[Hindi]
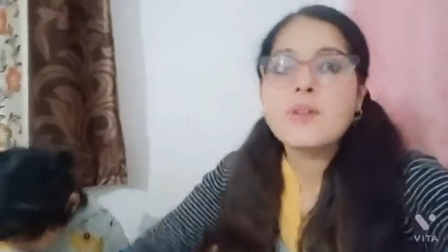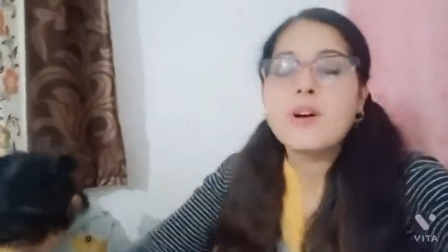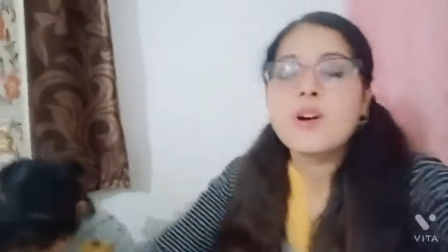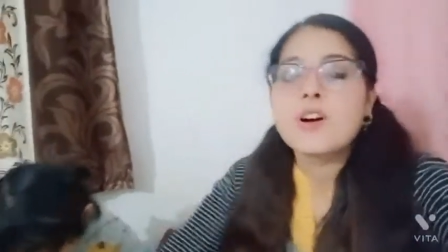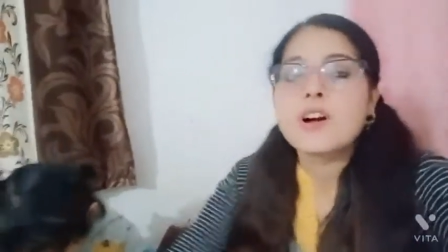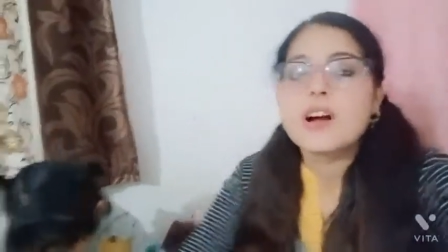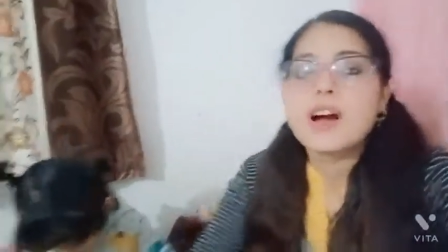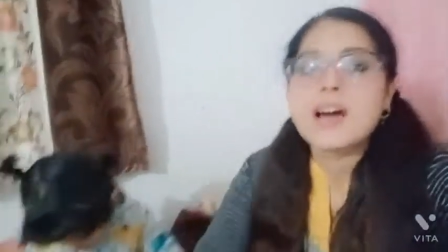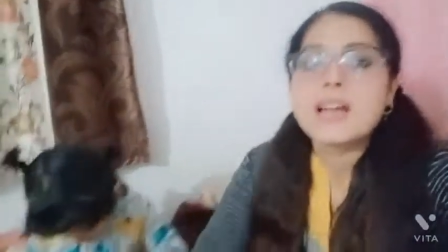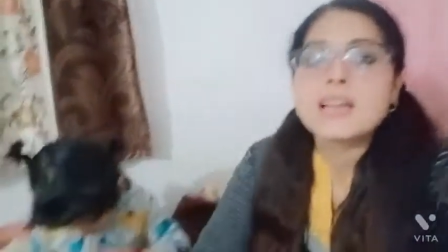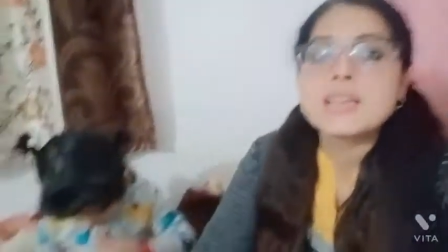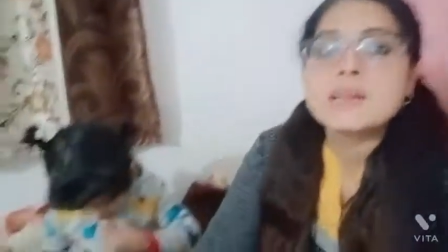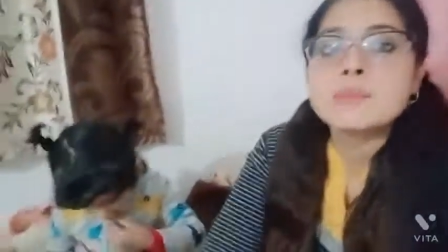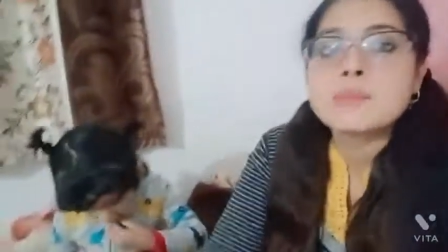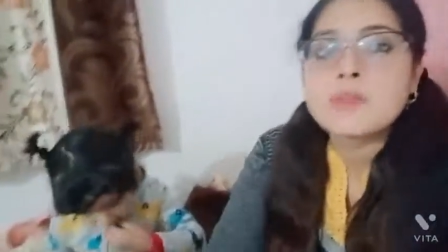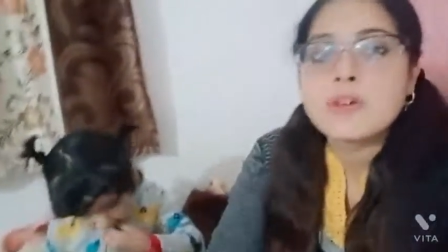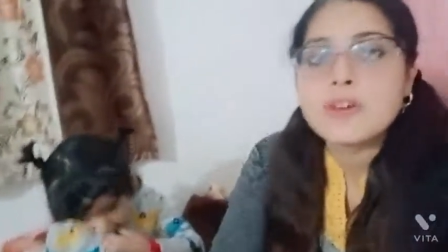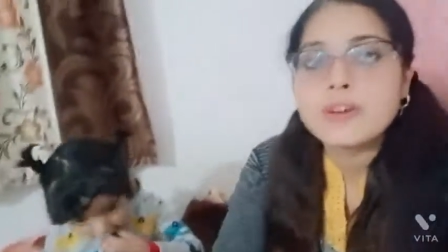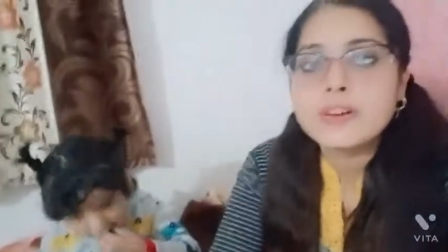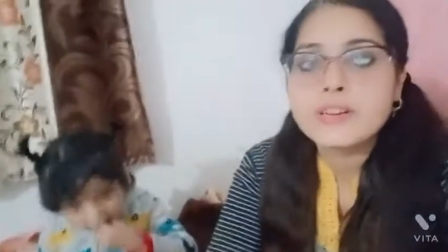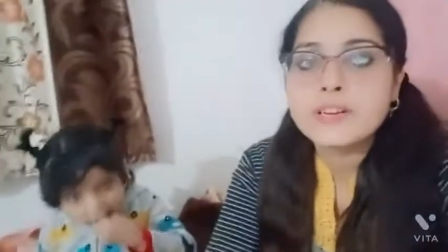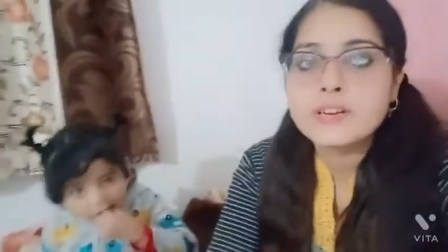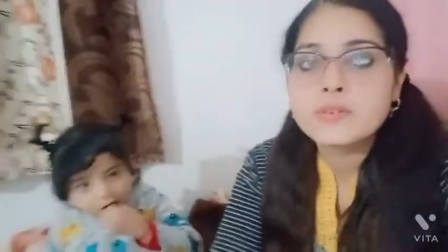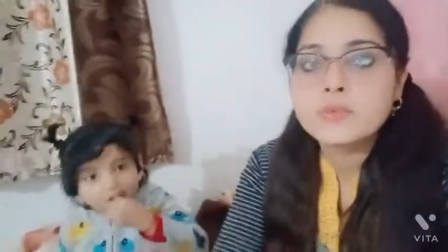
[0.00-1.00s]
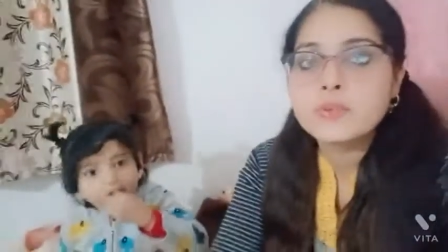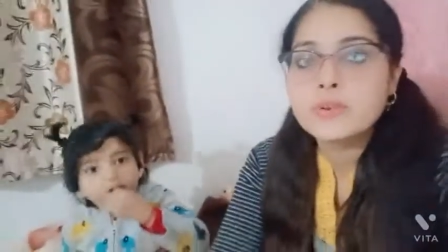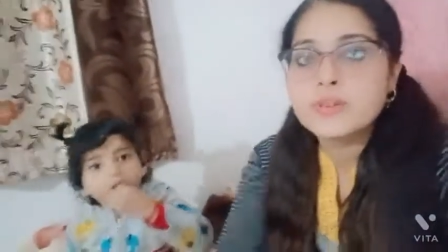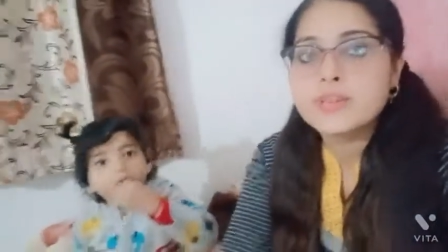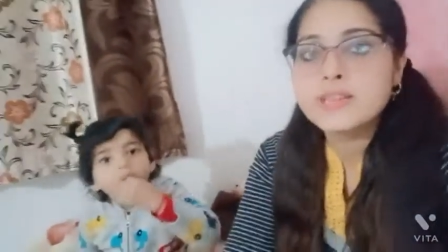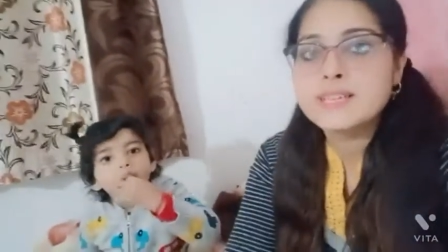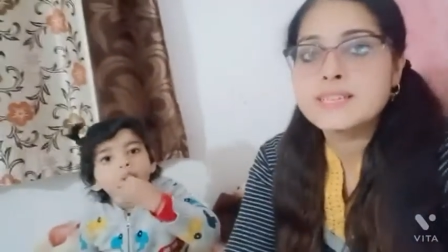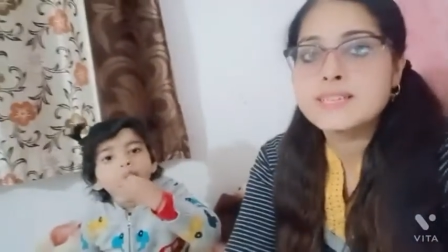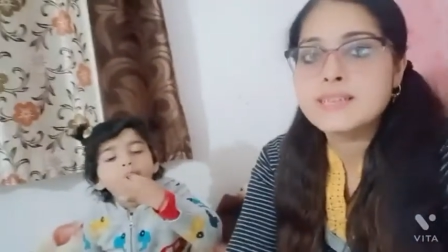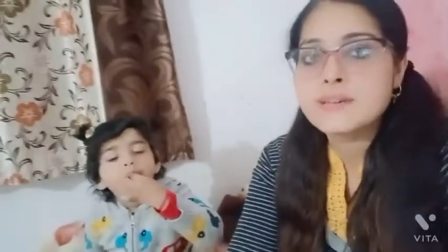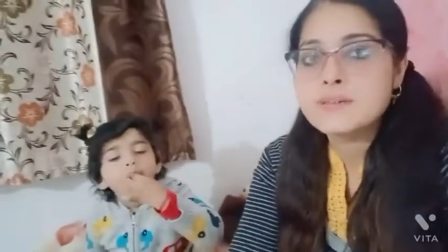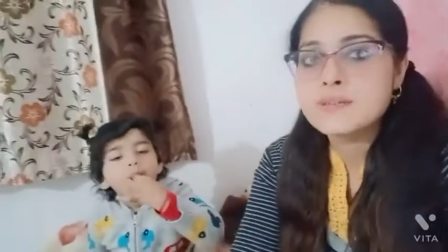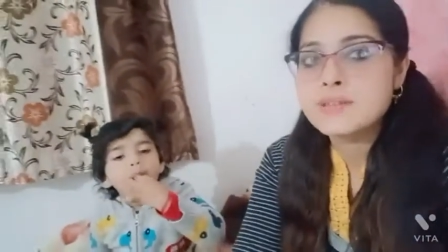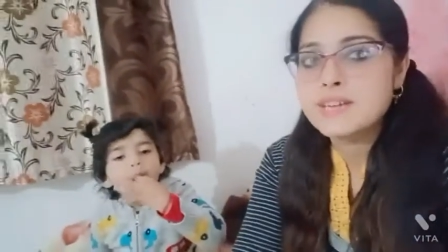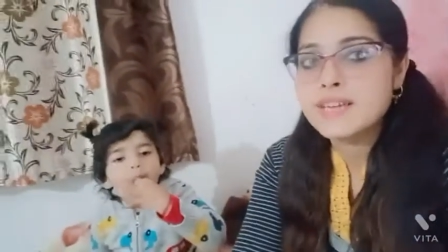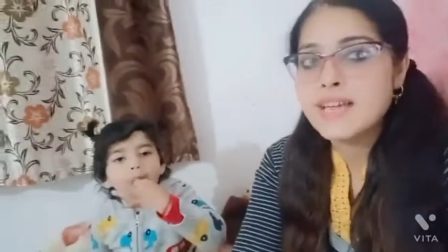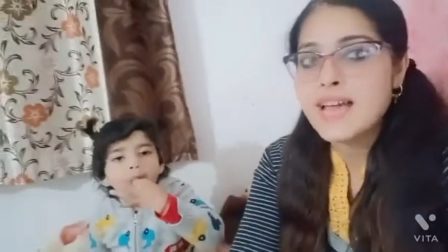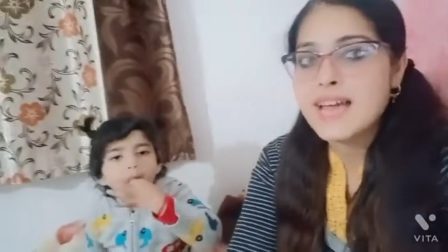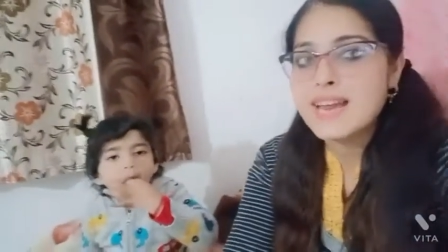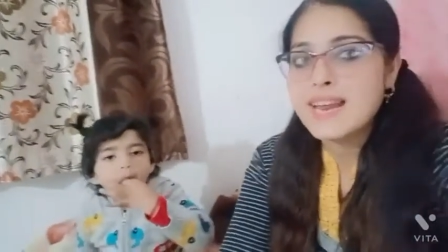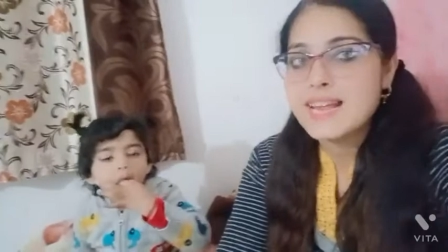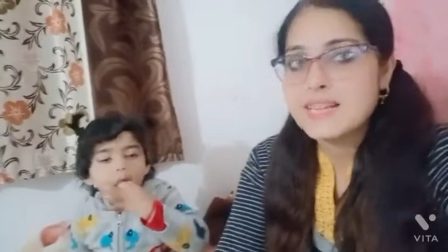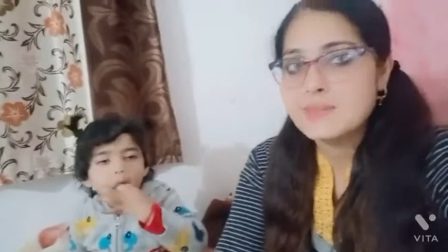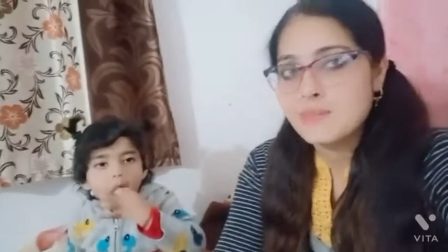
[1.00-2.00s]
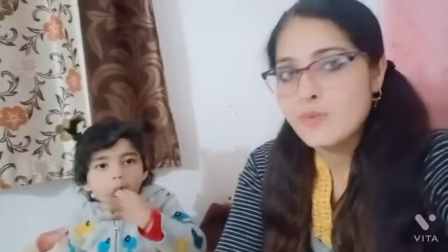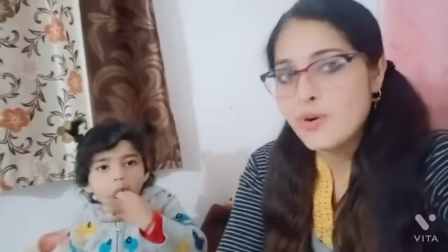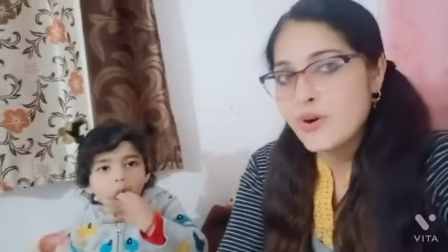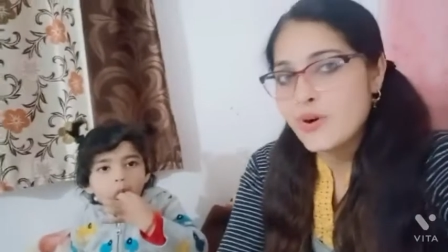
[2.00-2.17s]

अर्ली मॉर्निंग रूटीन जैसे कि आज मॉर्निंग